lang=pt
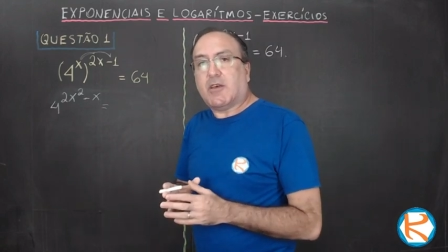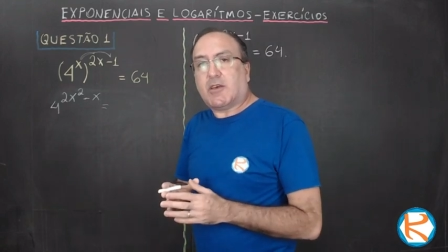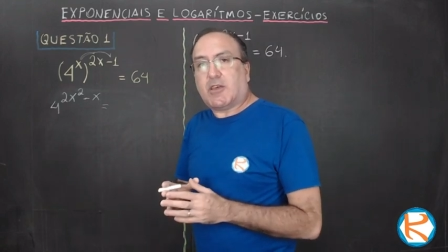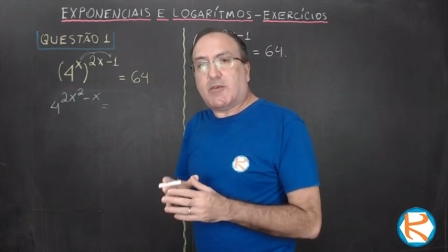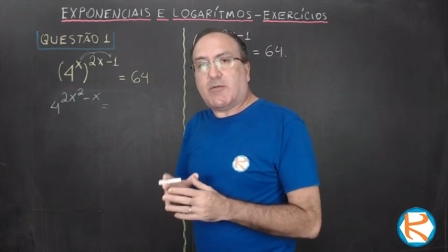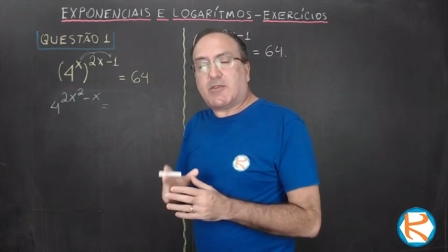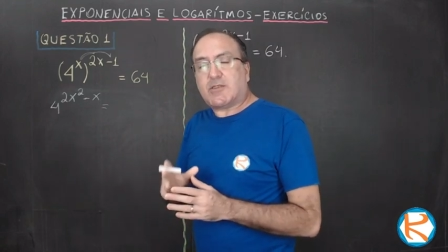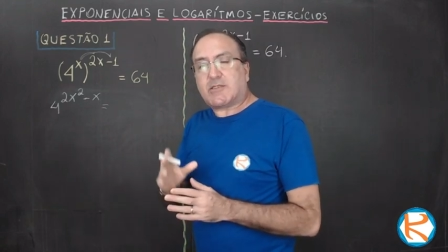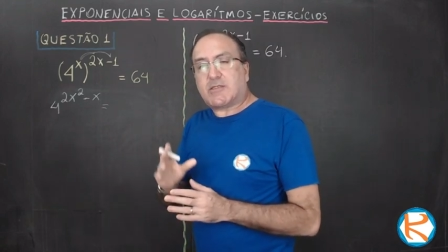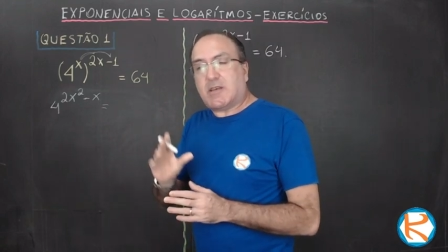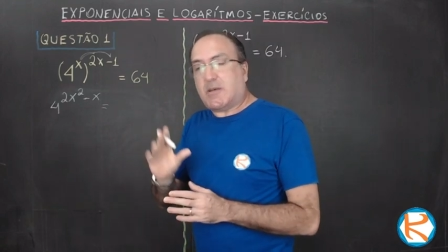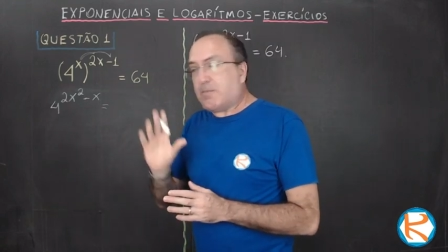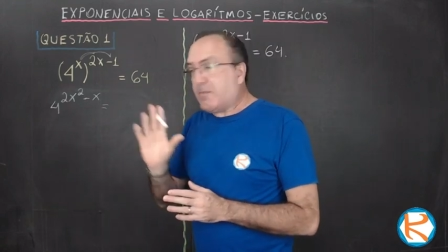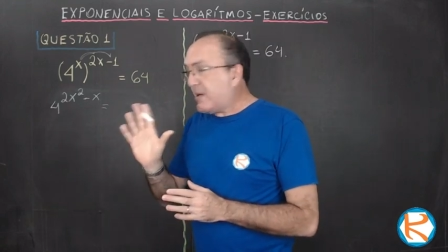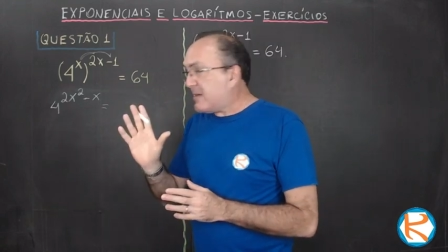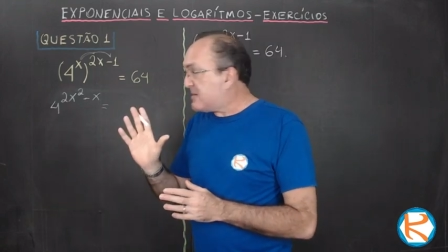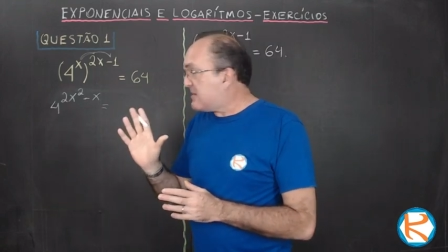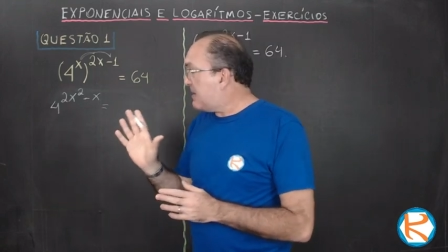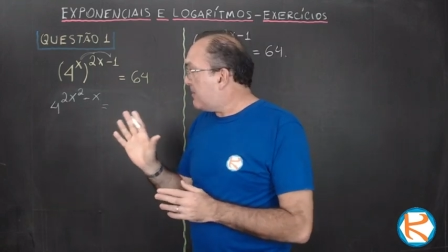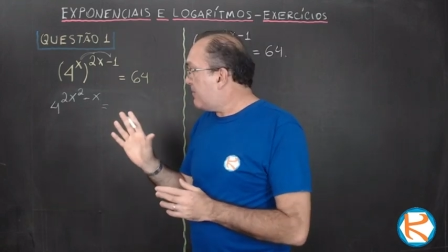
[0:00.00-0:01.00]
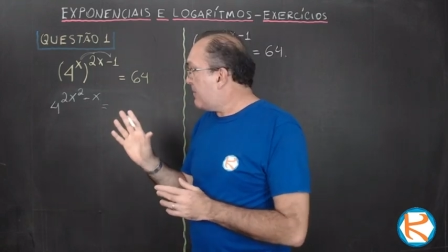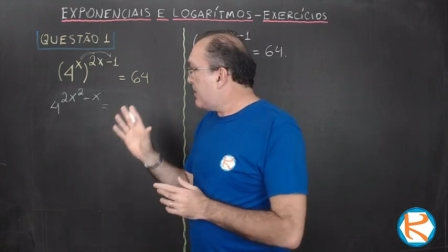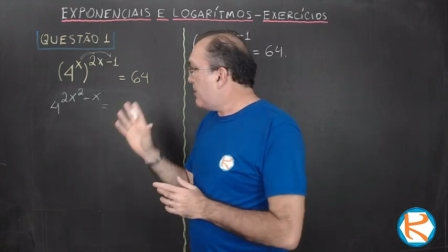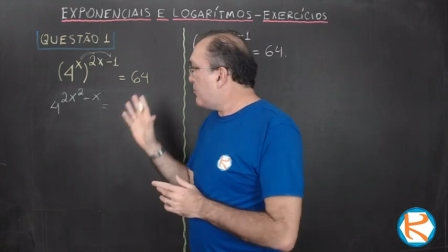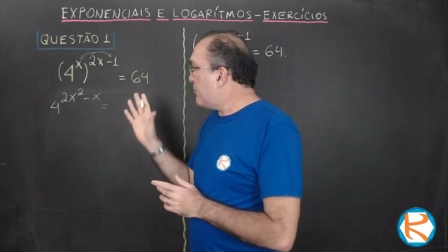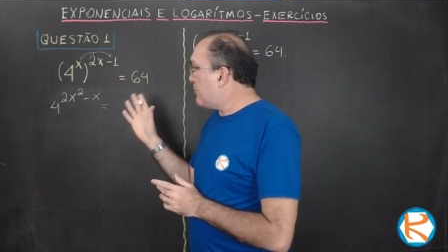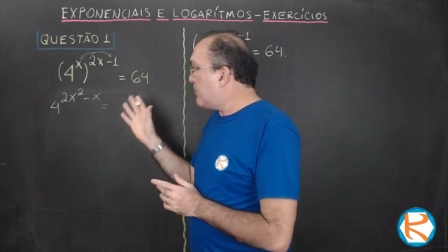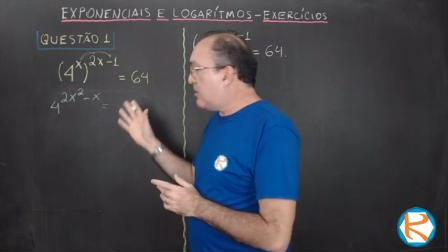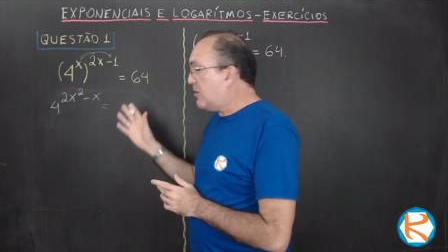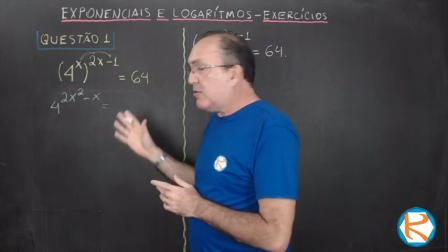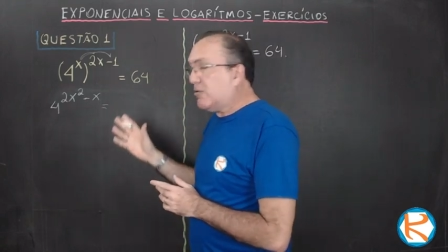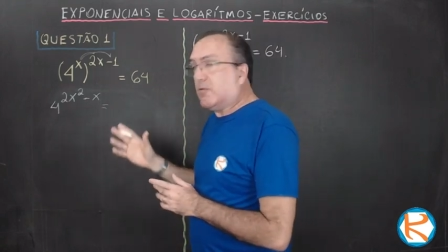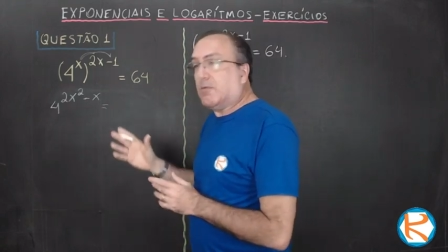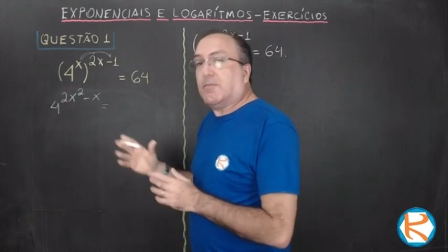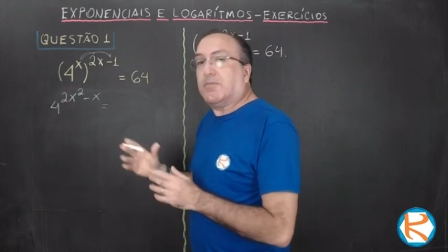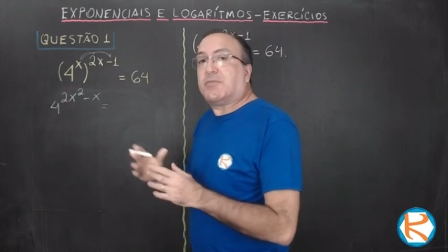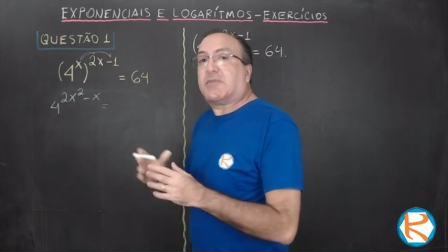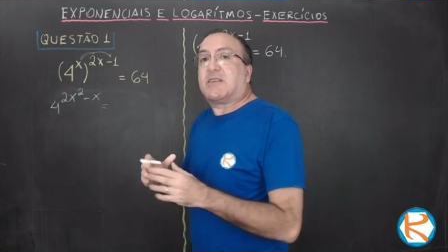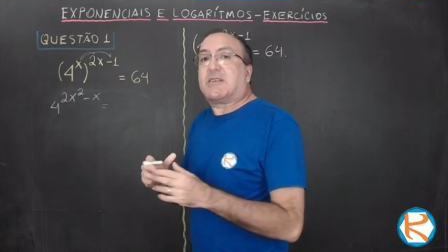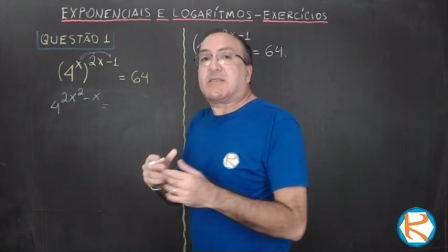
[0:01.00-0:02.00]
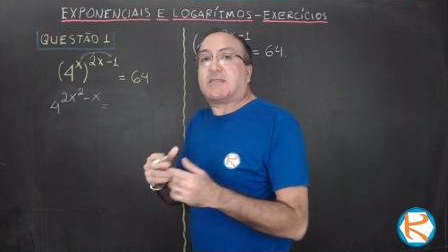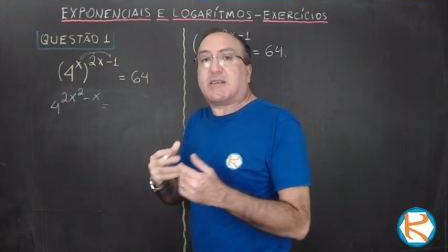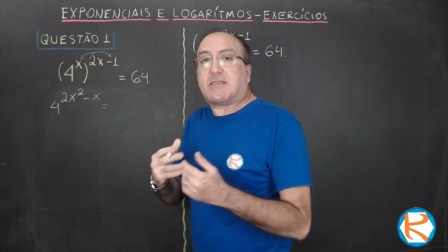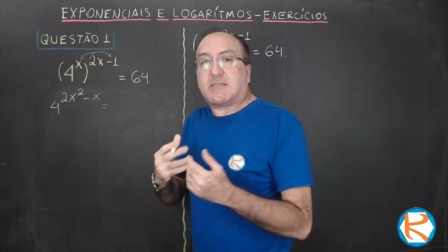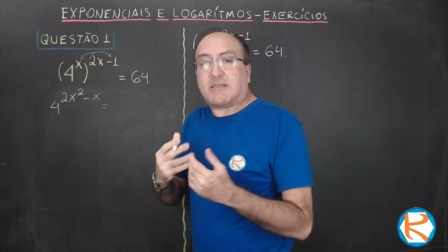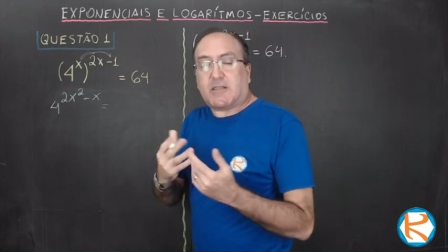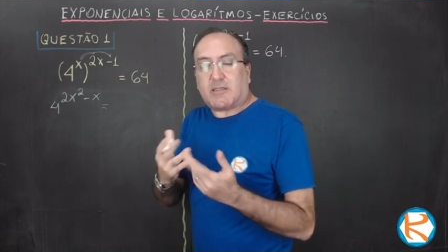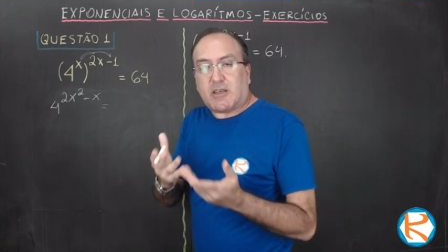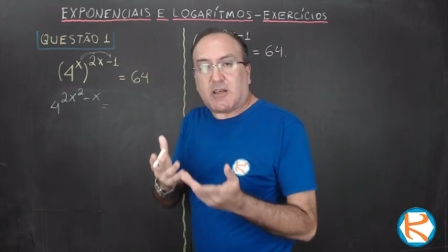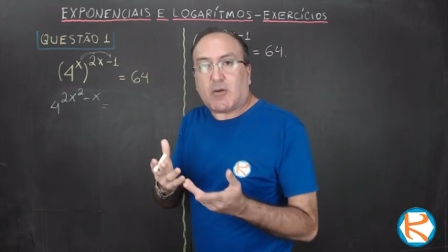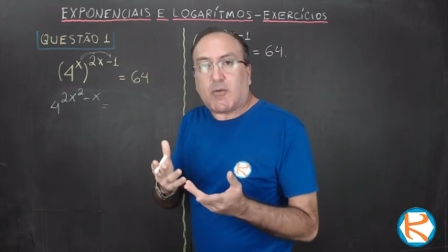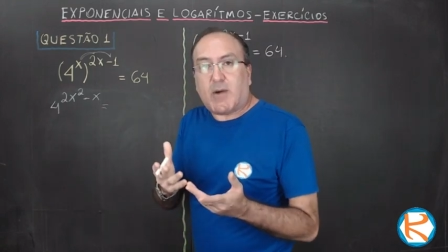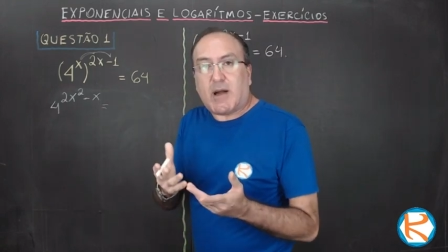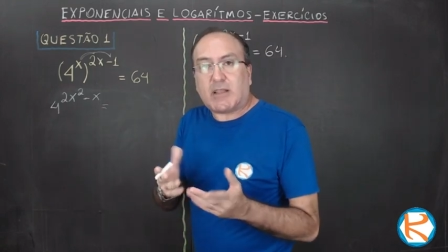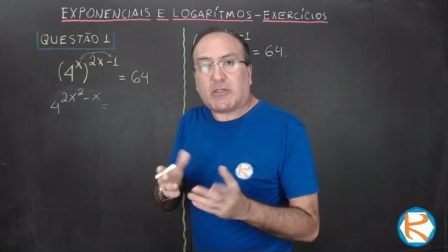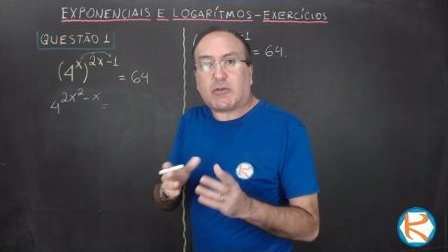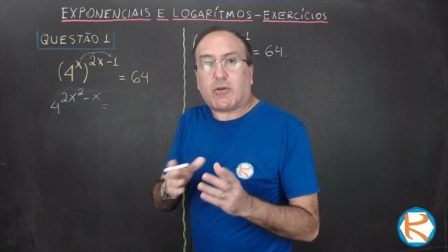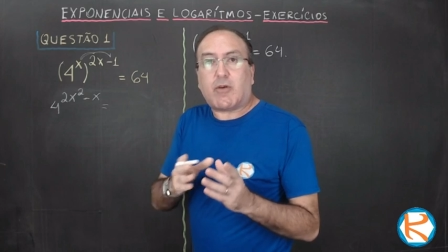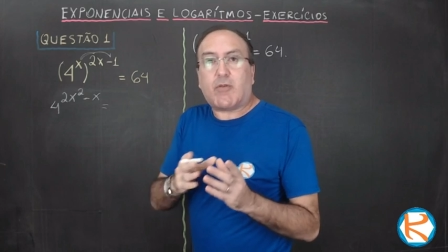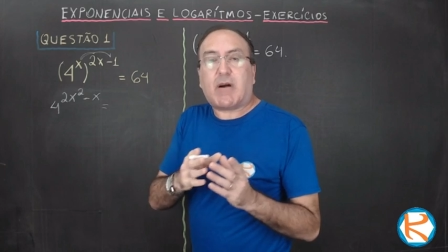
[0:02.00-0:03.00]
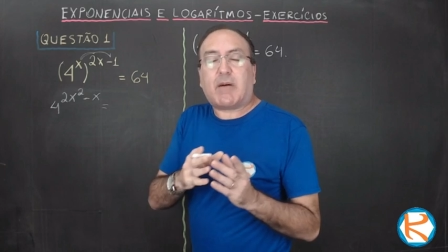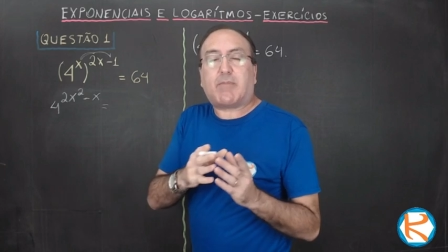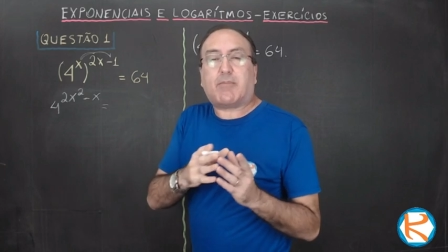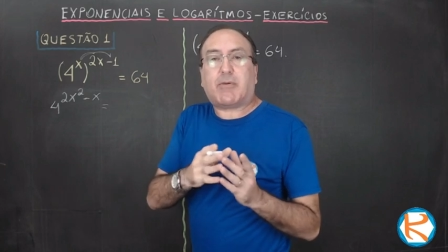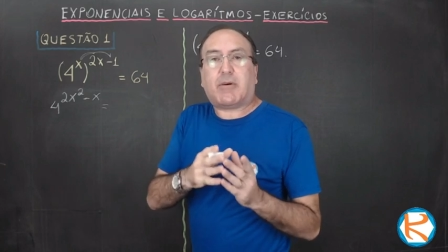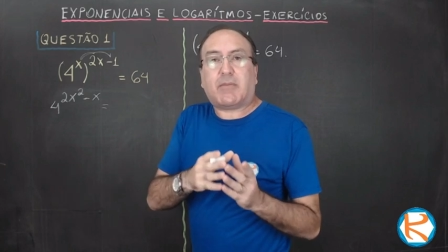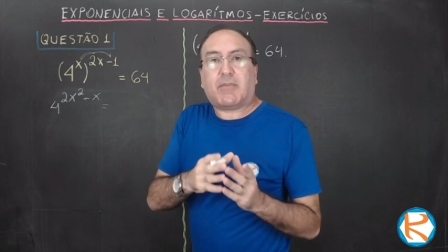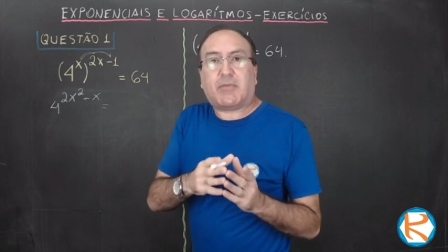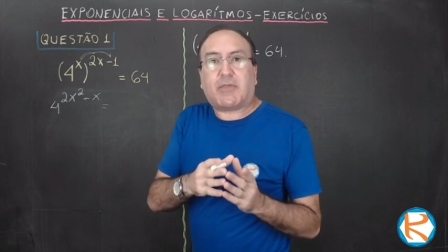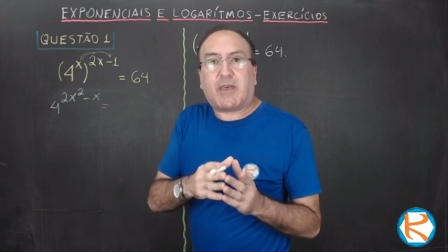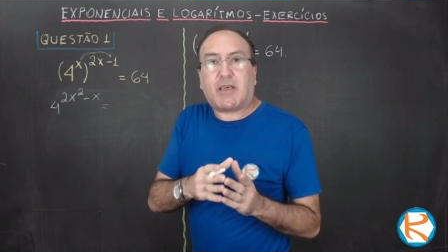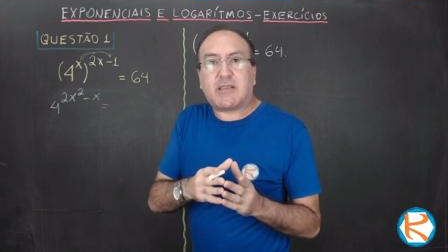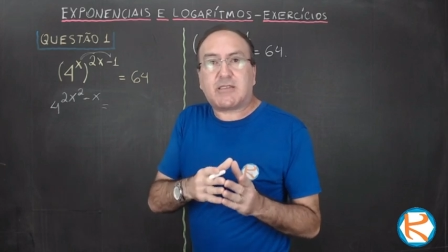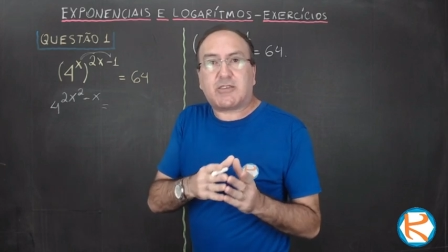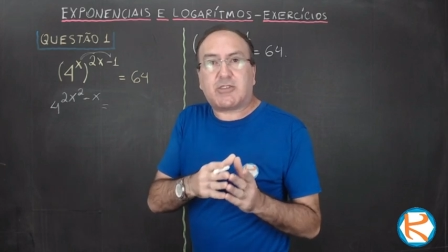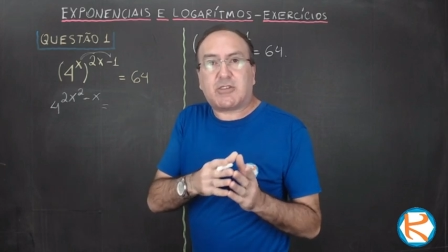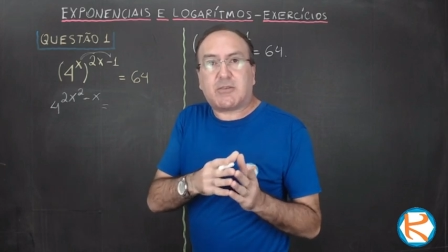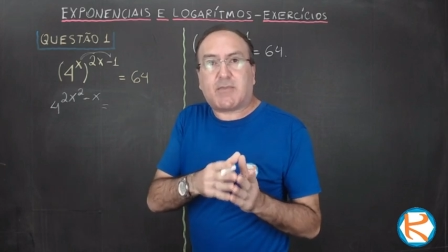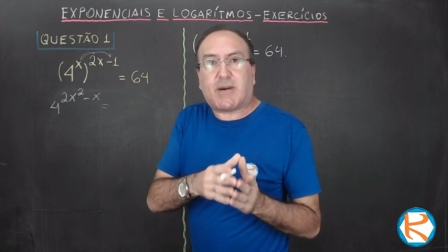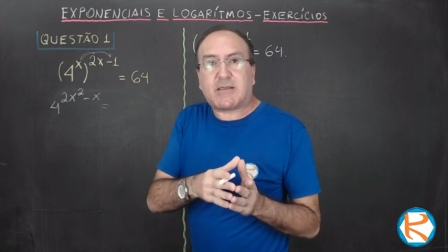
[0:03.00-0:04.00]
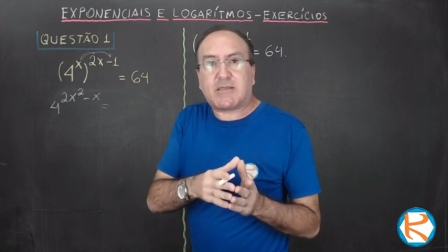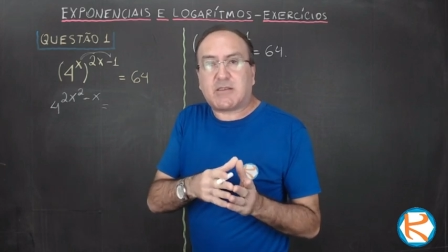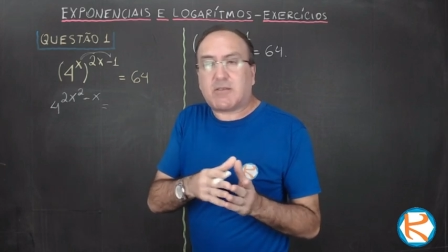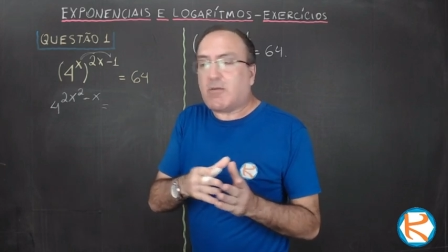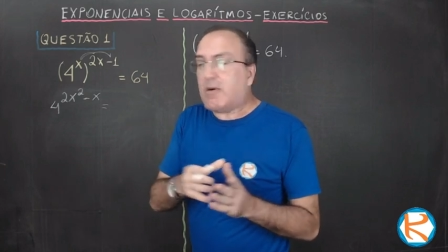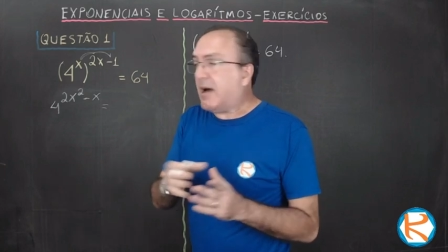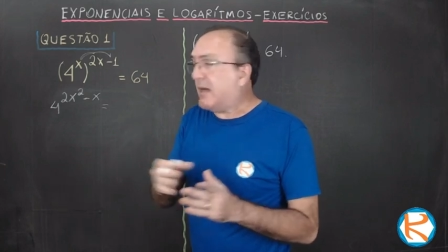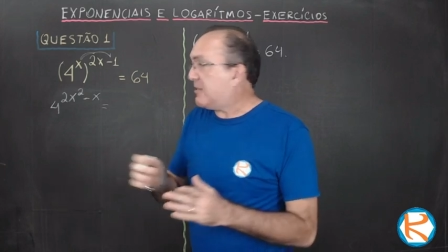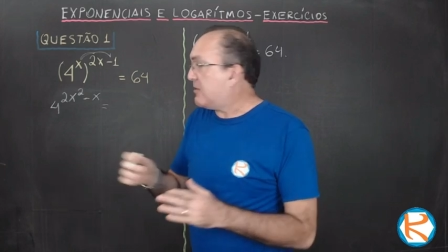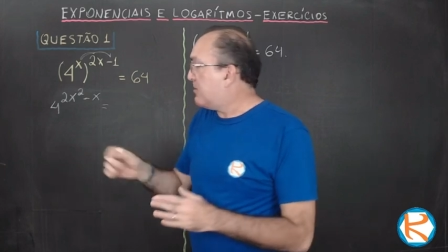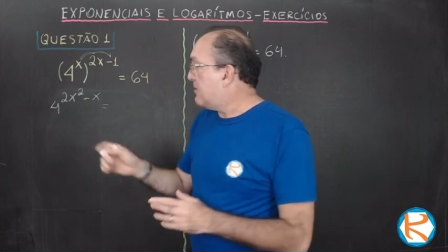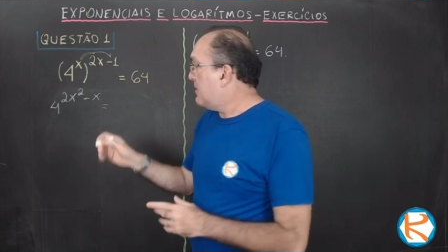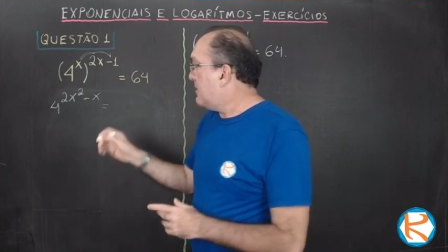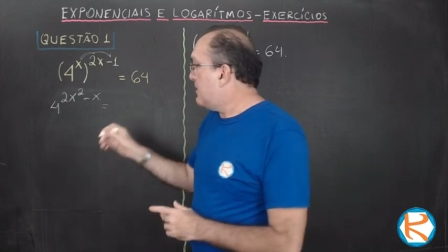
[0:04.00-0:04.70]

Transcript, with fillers: que você percebeu que o 64 é uma potência de base 4.